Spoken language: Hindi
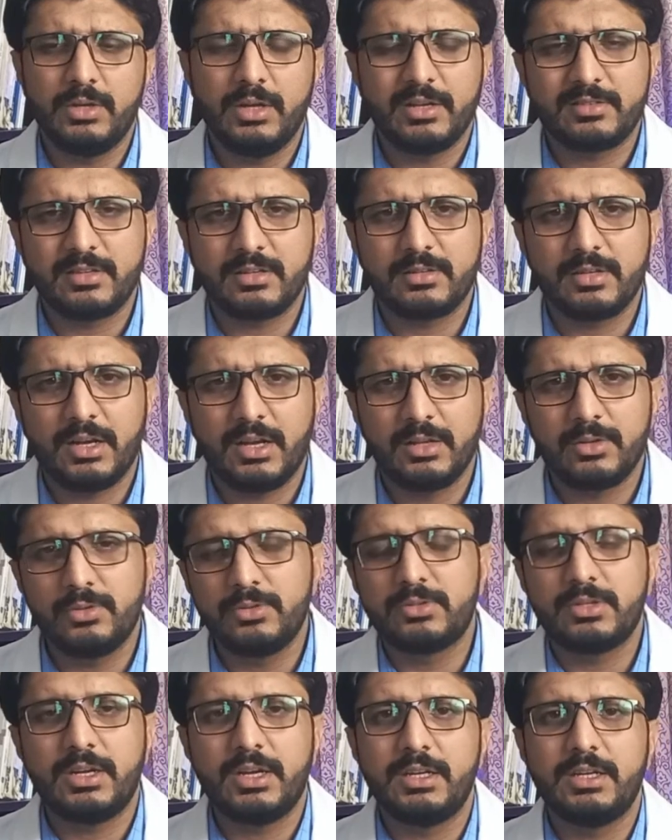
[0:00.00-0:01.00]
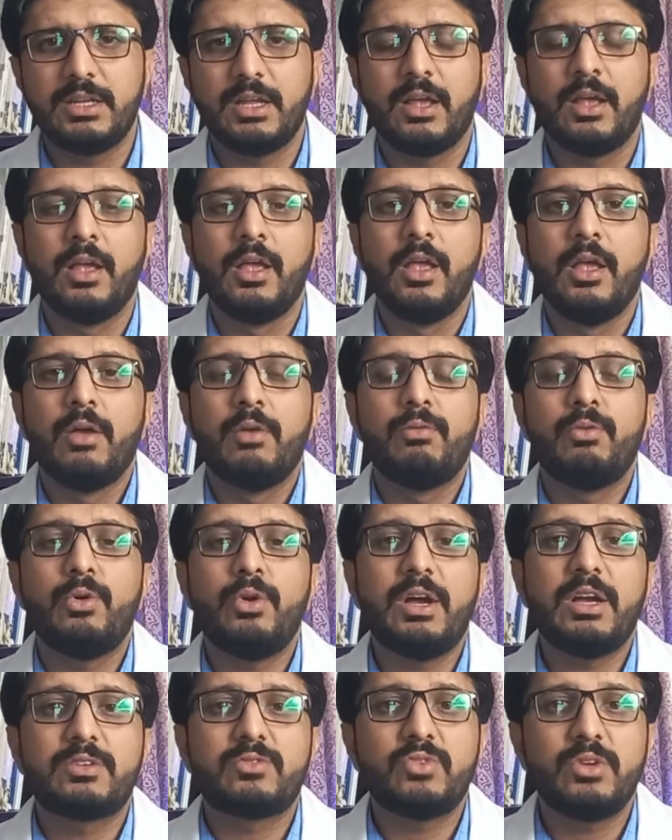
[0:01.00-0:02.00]
है कोई ऐसा साल गुजरा ही नहीं है
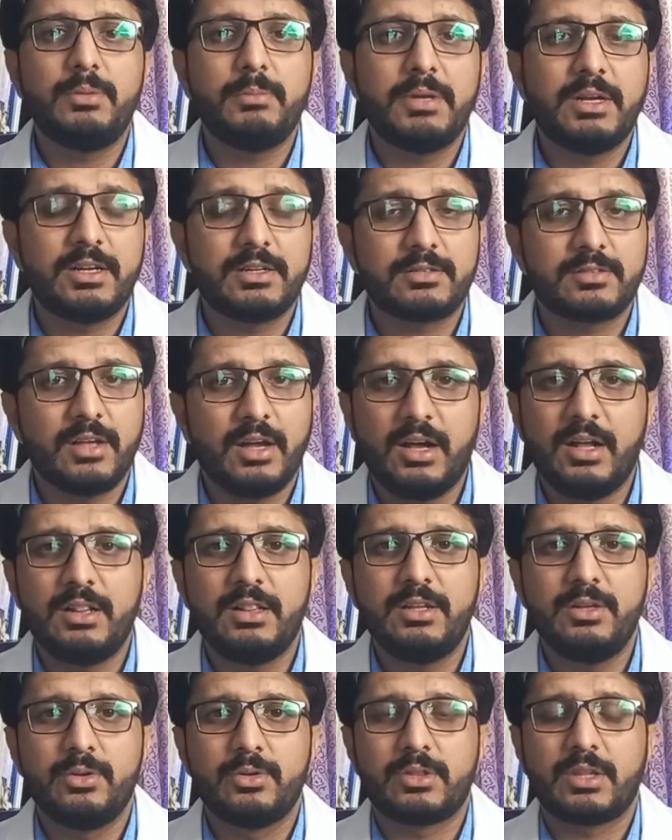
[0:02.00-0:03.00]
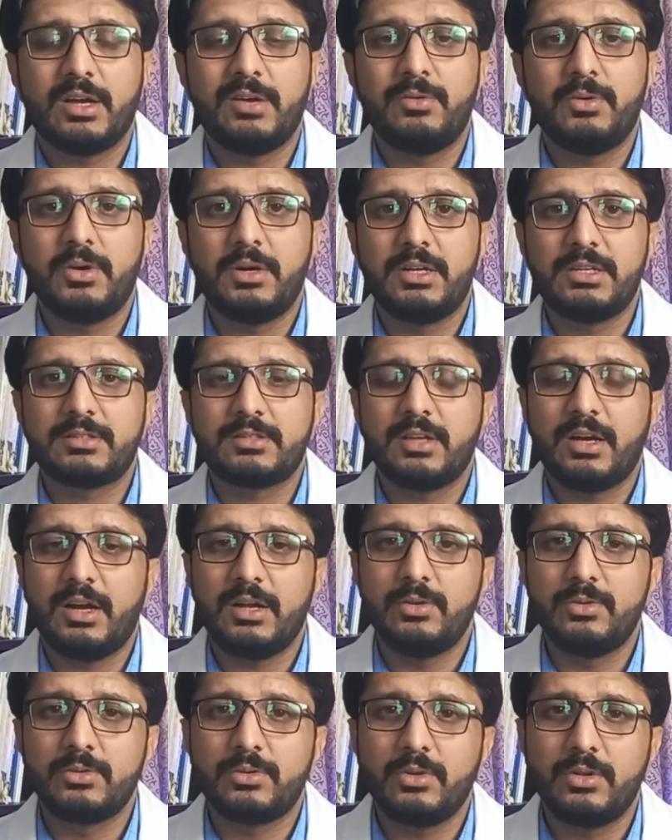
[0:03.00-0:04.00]
वो एक्चुअल में हर साल नहीं होता वो हर
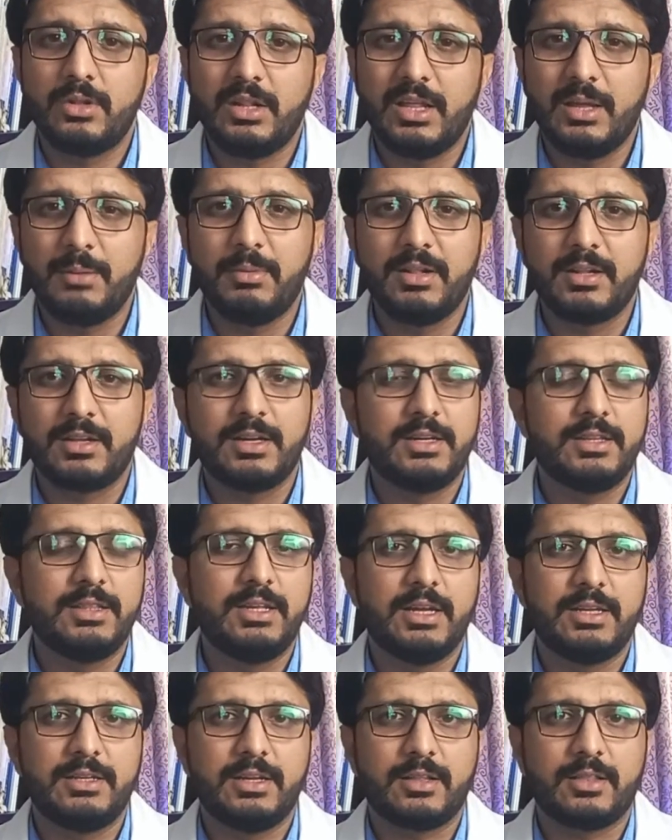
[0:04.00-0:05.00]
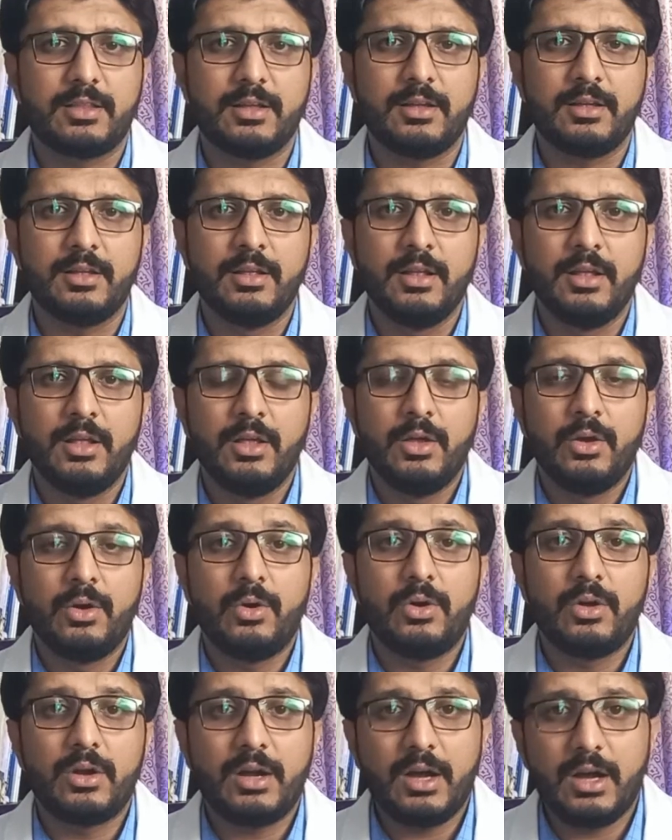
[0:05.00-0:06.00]
साल उनको लेबल कर दिया जाता है
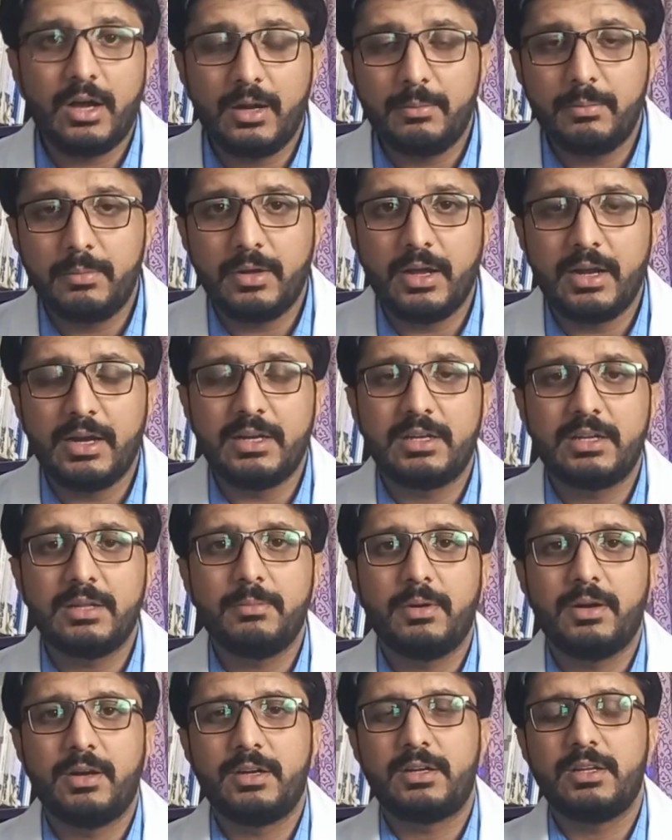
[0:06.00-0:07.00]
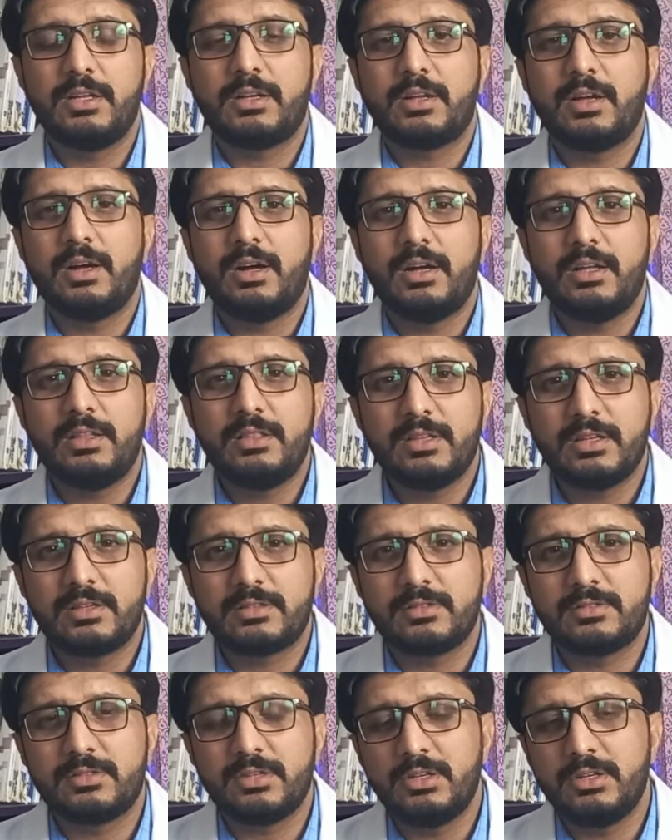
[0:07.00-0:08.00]
और अब एंटीबायोटिक का
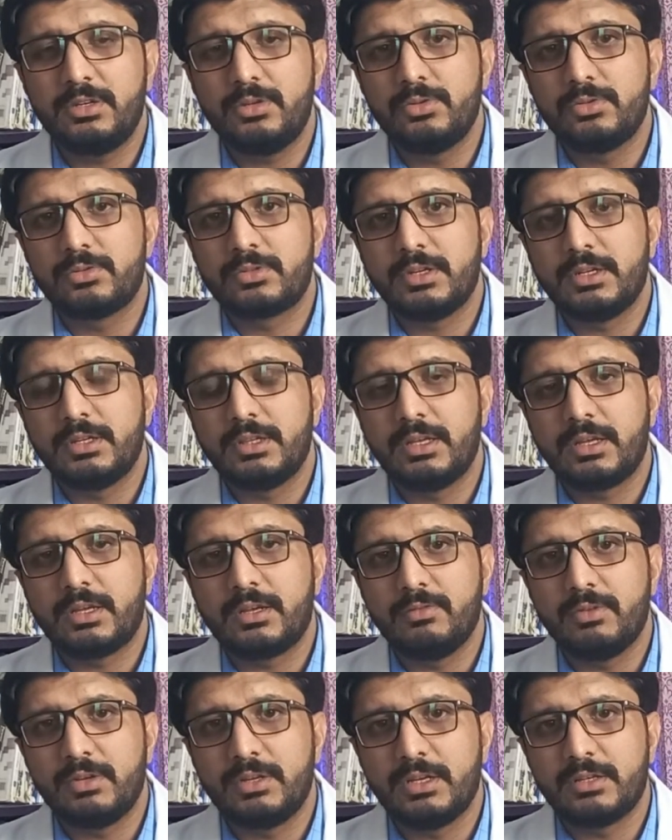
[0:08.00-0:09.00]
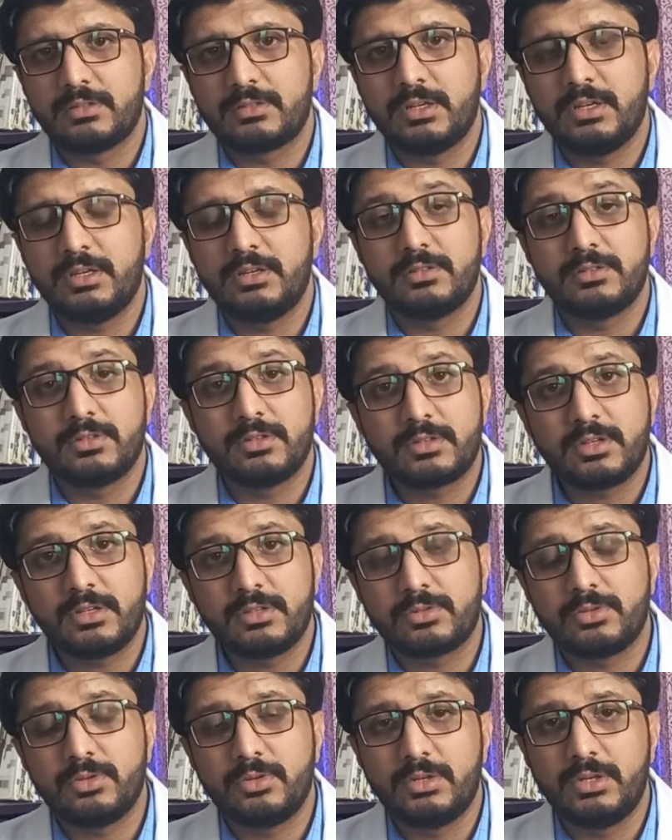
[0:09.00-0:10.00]
अननेसेसरी यूज़ करने की वजह से
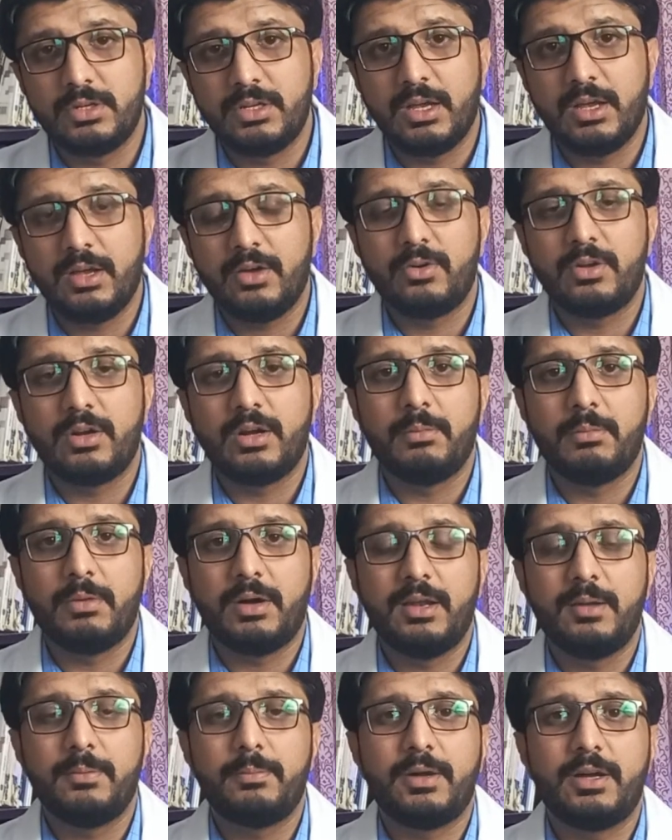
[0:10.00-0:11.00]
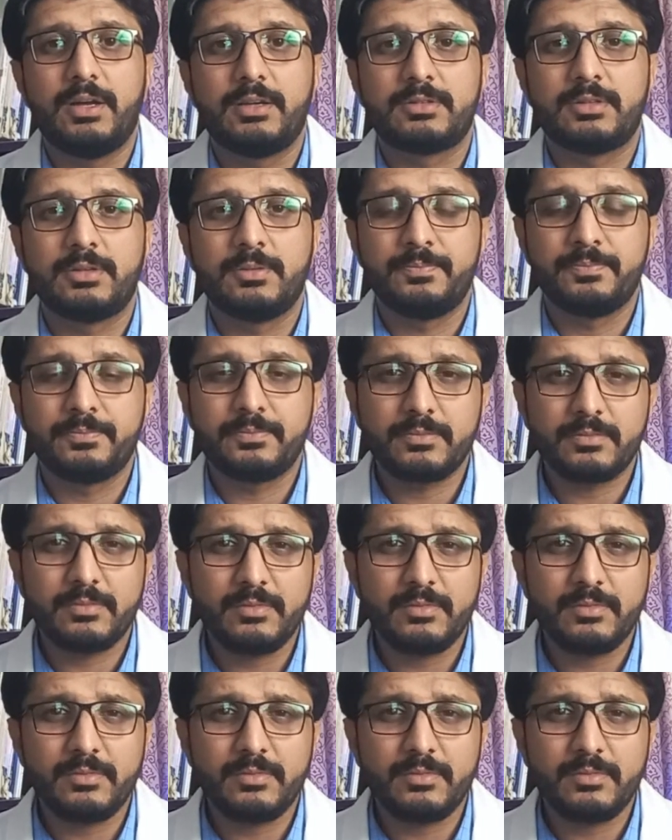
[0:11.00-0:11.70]
रेजिस्टेंस हो रही है और हमारे पास